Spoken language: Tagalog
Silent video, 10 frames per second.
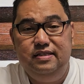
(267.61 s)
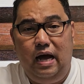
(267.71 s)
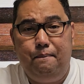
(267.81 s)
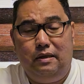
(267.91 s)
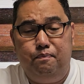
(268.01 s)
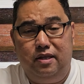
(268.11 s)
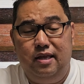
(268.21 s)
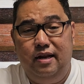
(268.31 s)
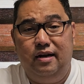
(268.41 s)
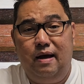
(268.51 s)
napitpit
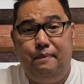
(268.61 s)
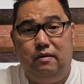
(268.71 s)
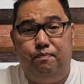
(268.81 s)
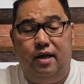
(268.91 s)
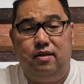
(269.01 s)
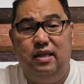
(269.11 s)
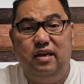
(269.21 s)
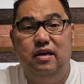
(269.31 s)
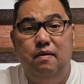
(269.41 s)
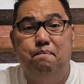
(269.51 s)
na na napitpit,
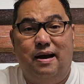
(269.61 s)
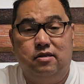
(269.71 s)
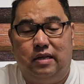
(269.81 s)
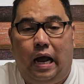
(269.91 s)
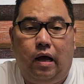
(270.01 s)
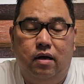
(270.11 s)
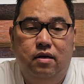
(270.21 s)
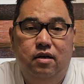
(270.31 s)
nagiging fast track.